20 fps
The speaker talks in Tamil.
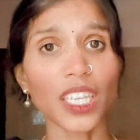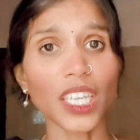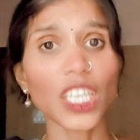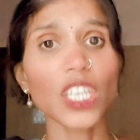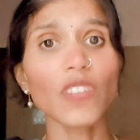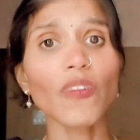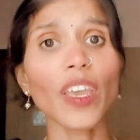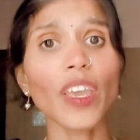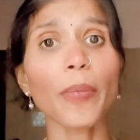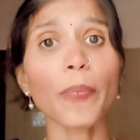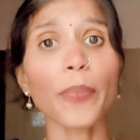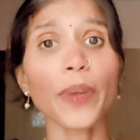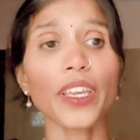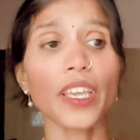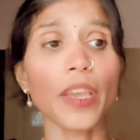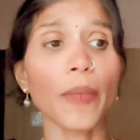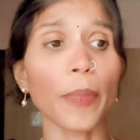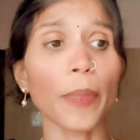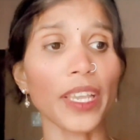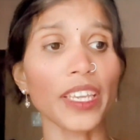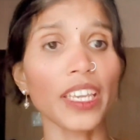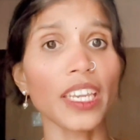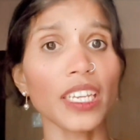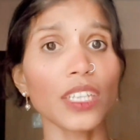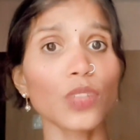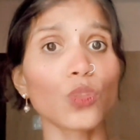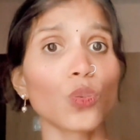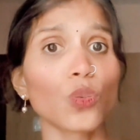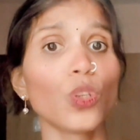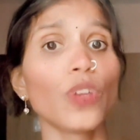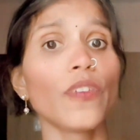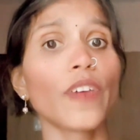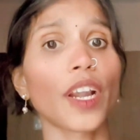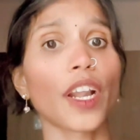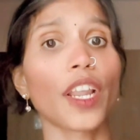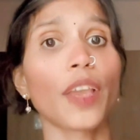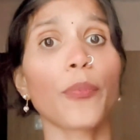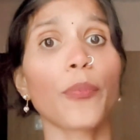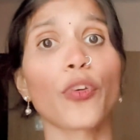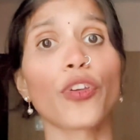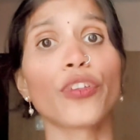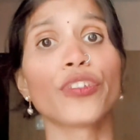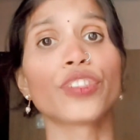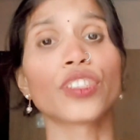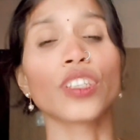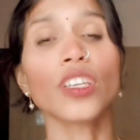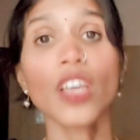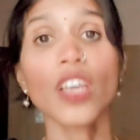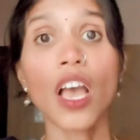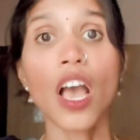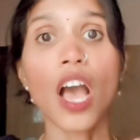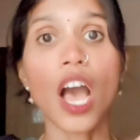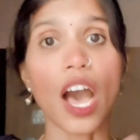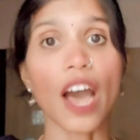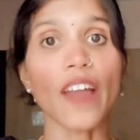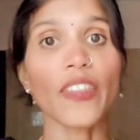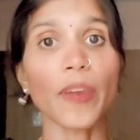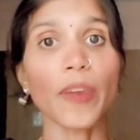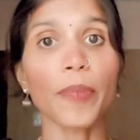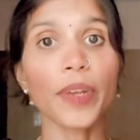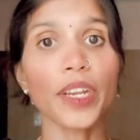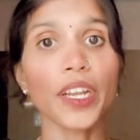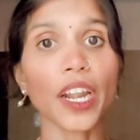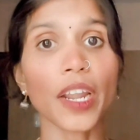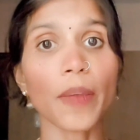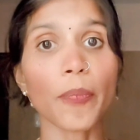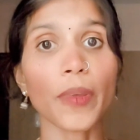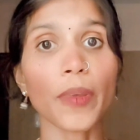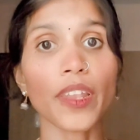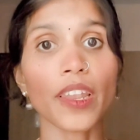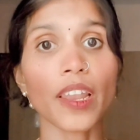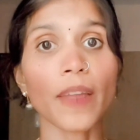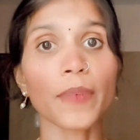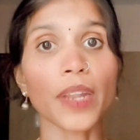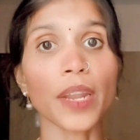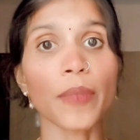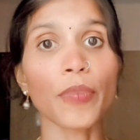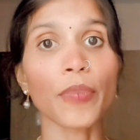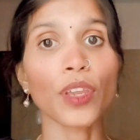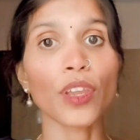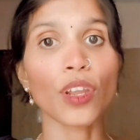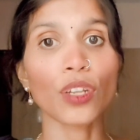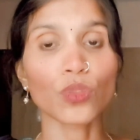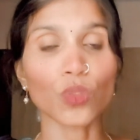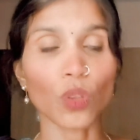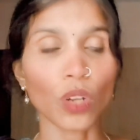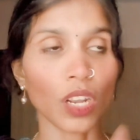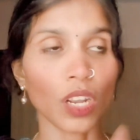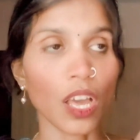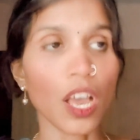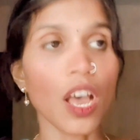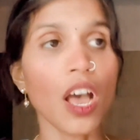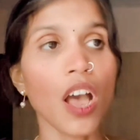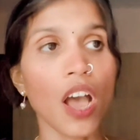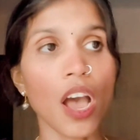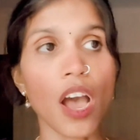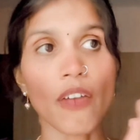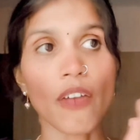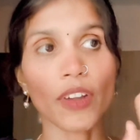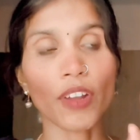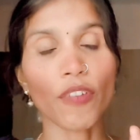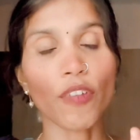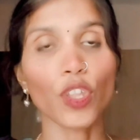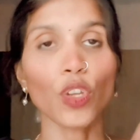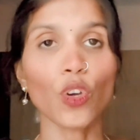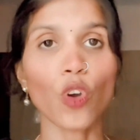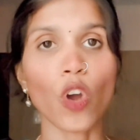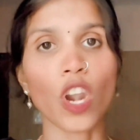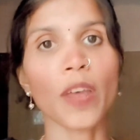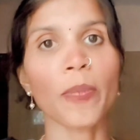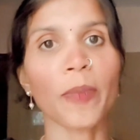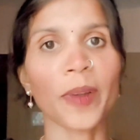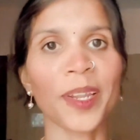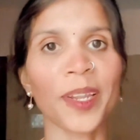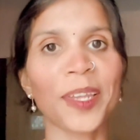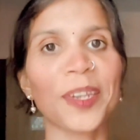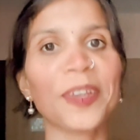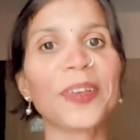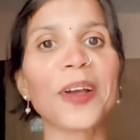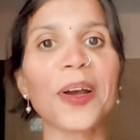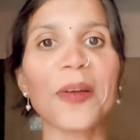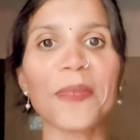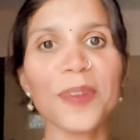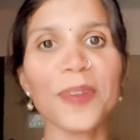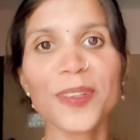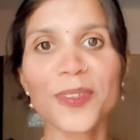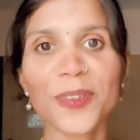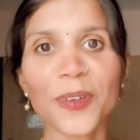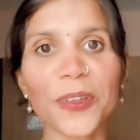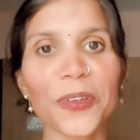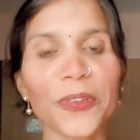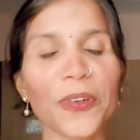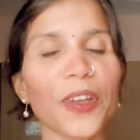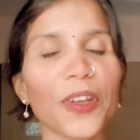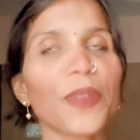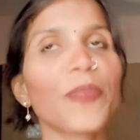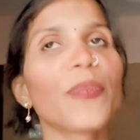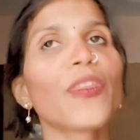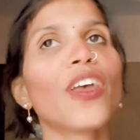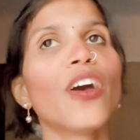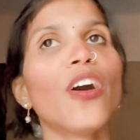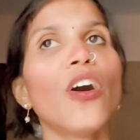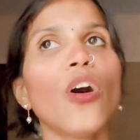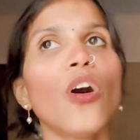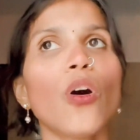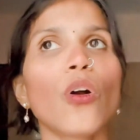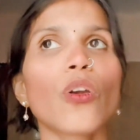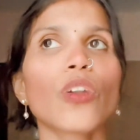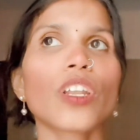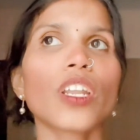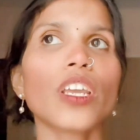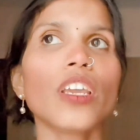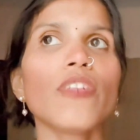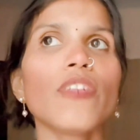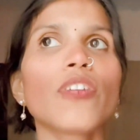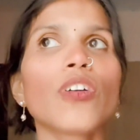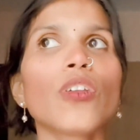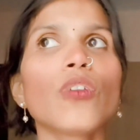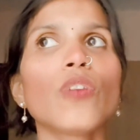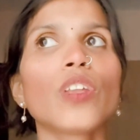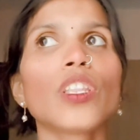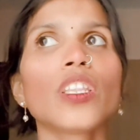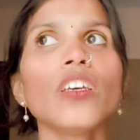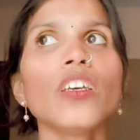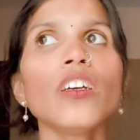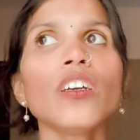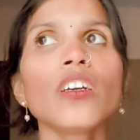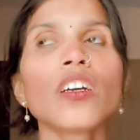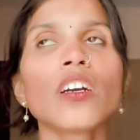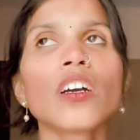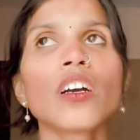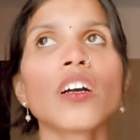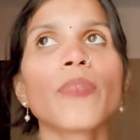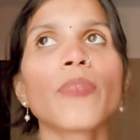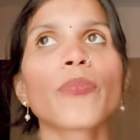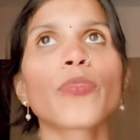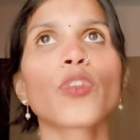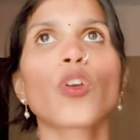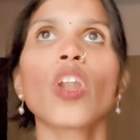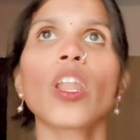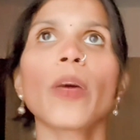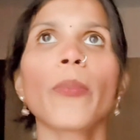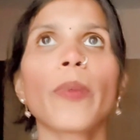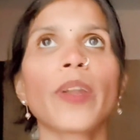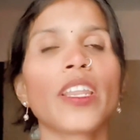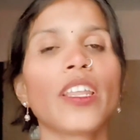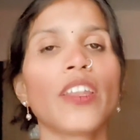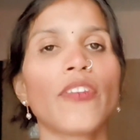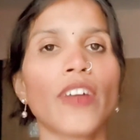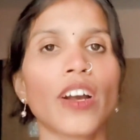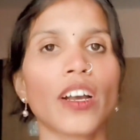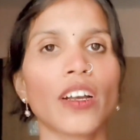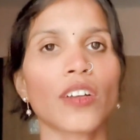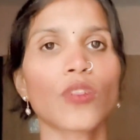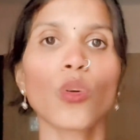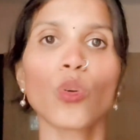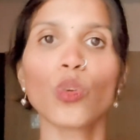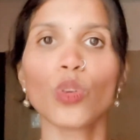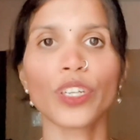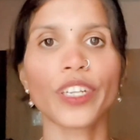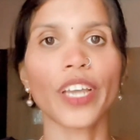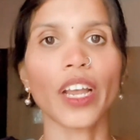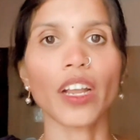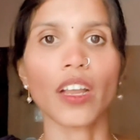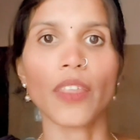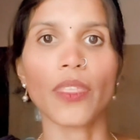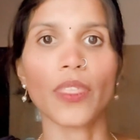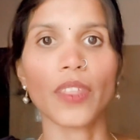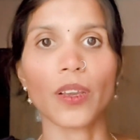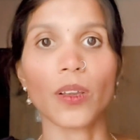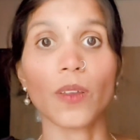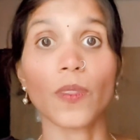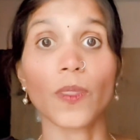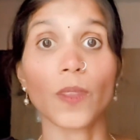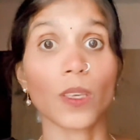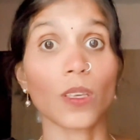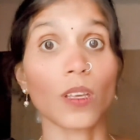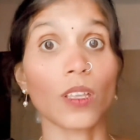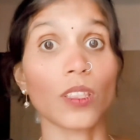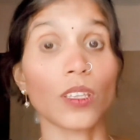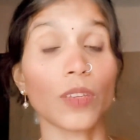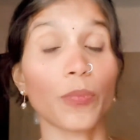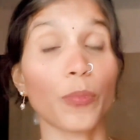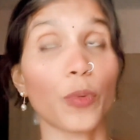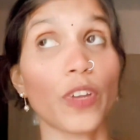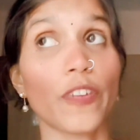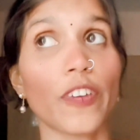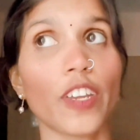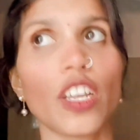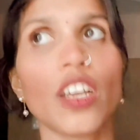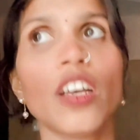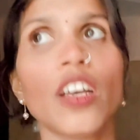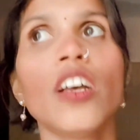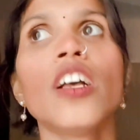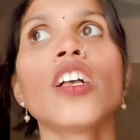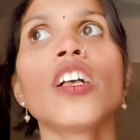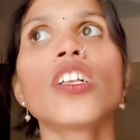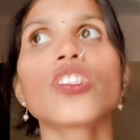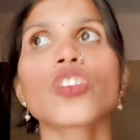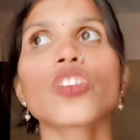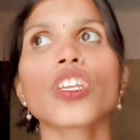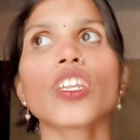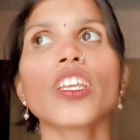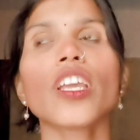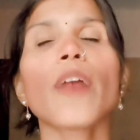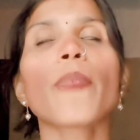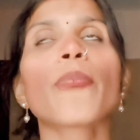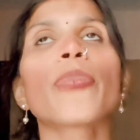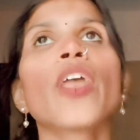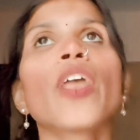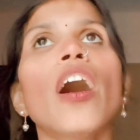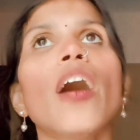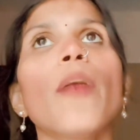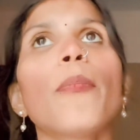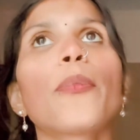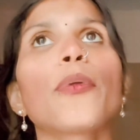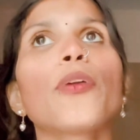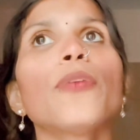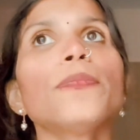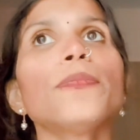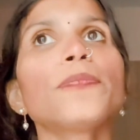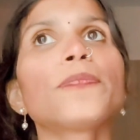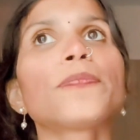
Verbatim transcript: இவன் எப்படி என் பையனுக்கு சுண்டு விரலே போயிடுச்சு அது எப்படி நடப்பதெல்லாம் நன்மைக்குன்னு சொல்லலாம் அவனை வந்து கொலை பண்ணிடுங்க அப்படின்னு சொல்லிடுவார் உடனே இவங்களும் வந்து கொலை பண்ணிடுவாங்க கொண்டுட்டாங்க அந்த அந்த அந்த புலவரை சரியா அப்புறம்